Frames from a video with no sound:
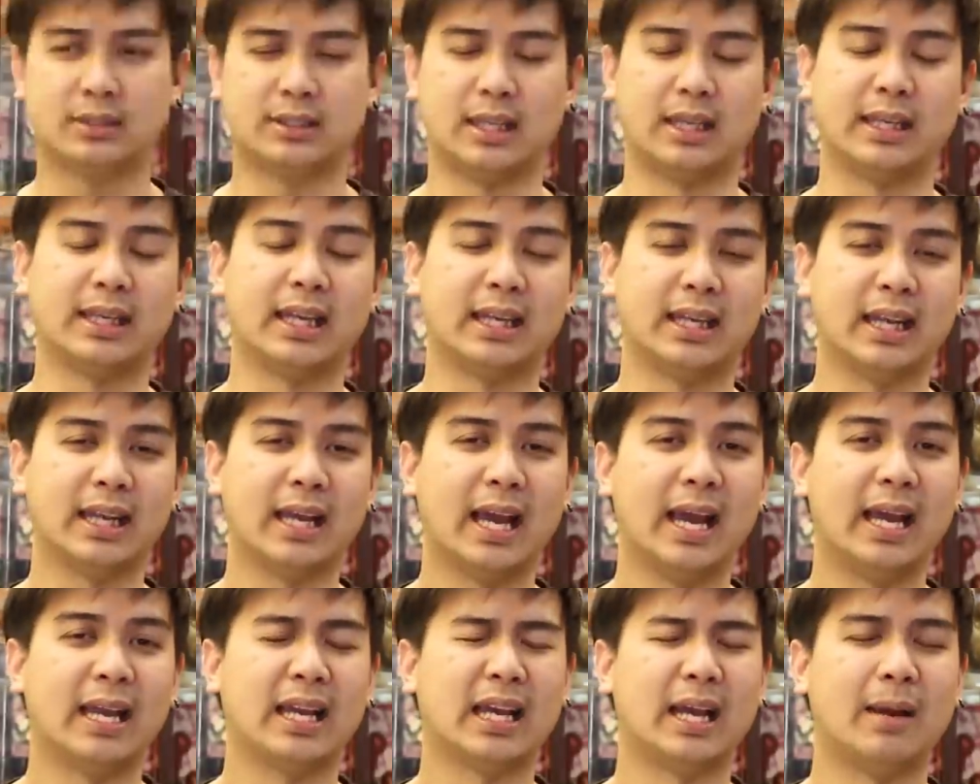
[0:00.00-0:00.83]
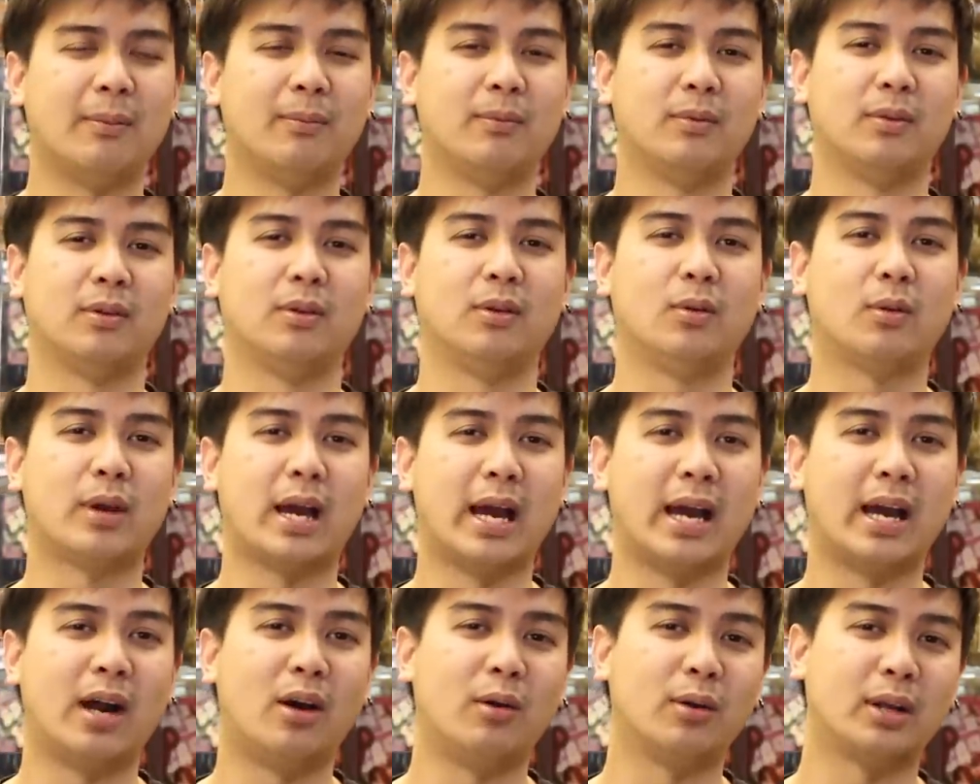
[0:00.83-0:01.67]
สังเกตง่ายๆนะครับลูก
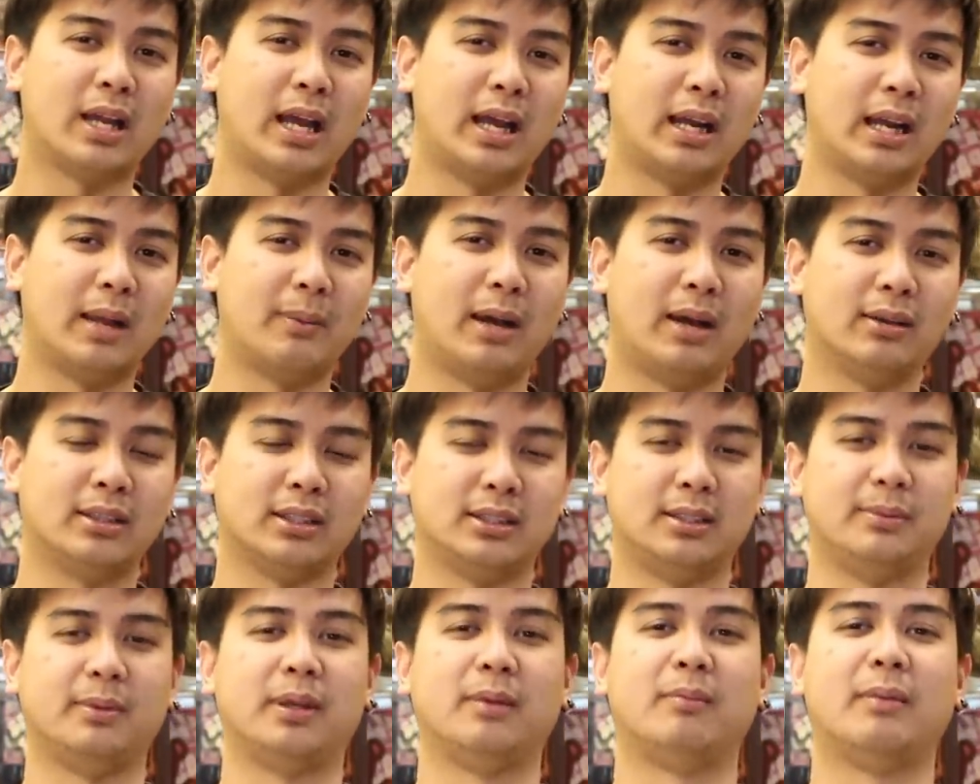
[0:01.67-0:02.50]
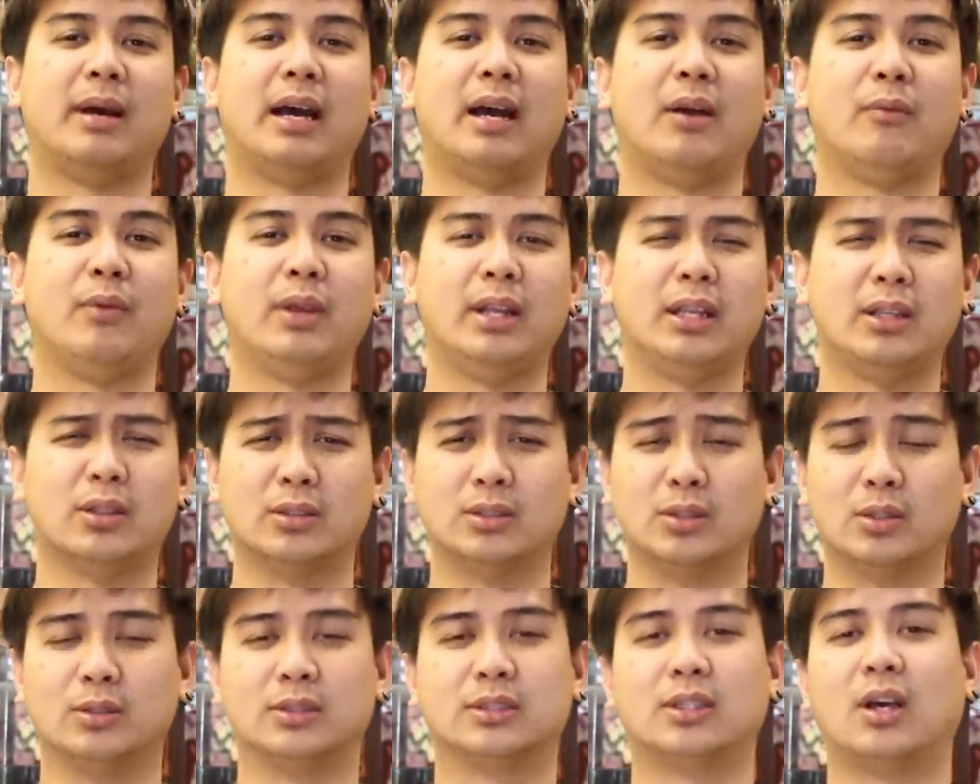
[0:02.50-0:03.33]
ค้าเข้าทางลาดพร้าว 71 มาวิ่งจน
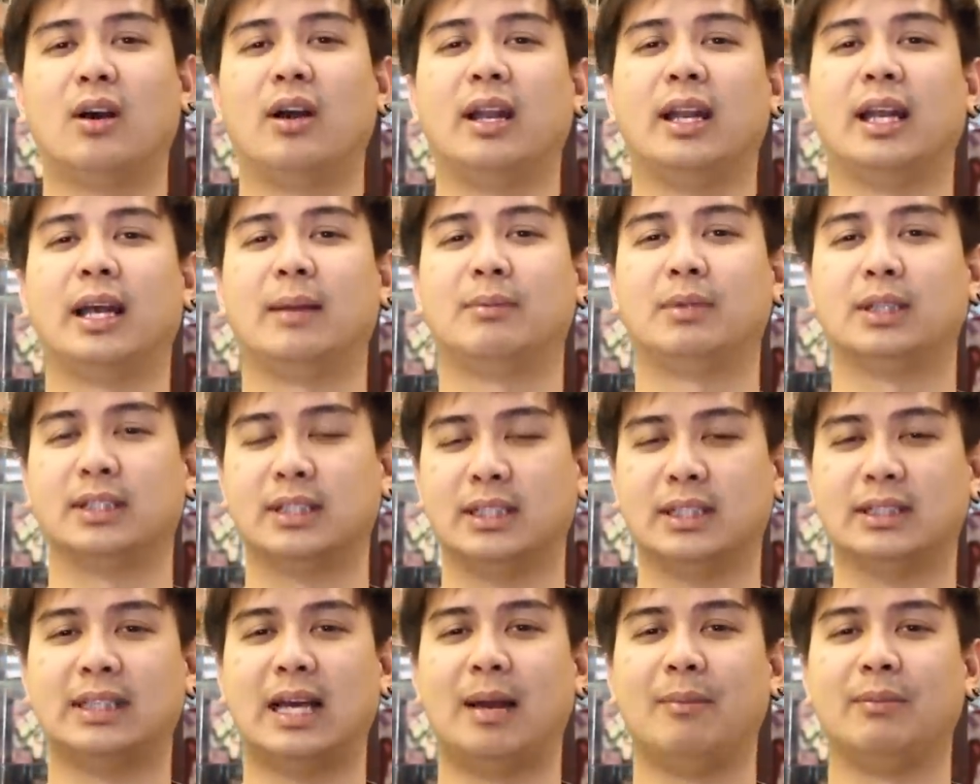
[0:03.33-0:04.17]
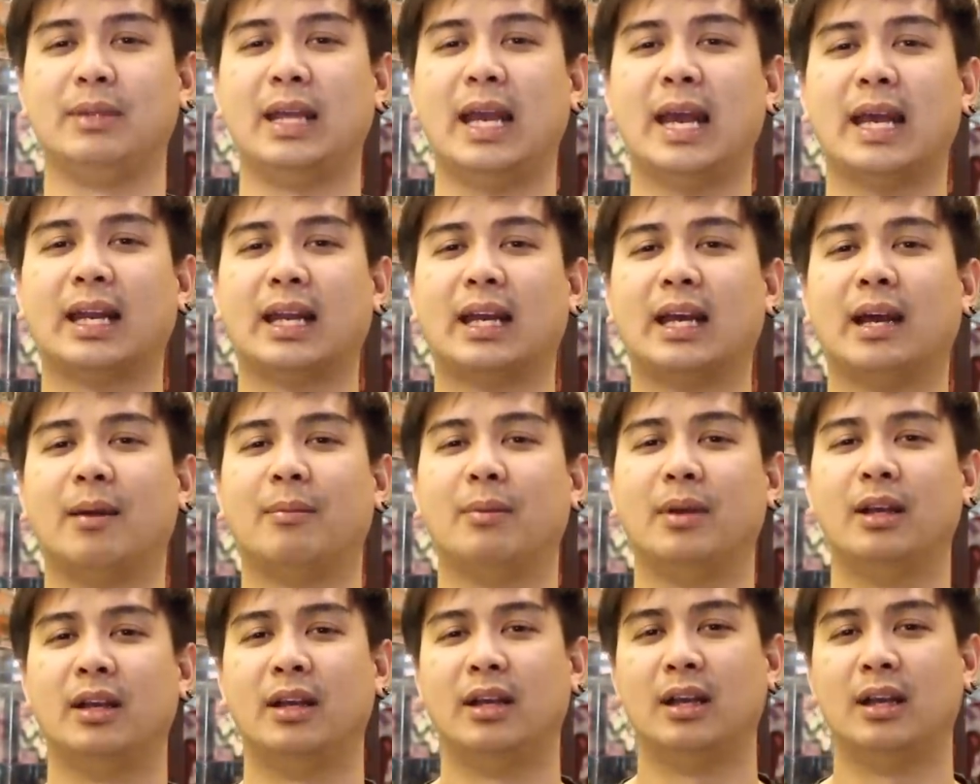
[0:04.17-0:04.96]
สุดซอยเลยครับจะเจอ3แยกนะครับ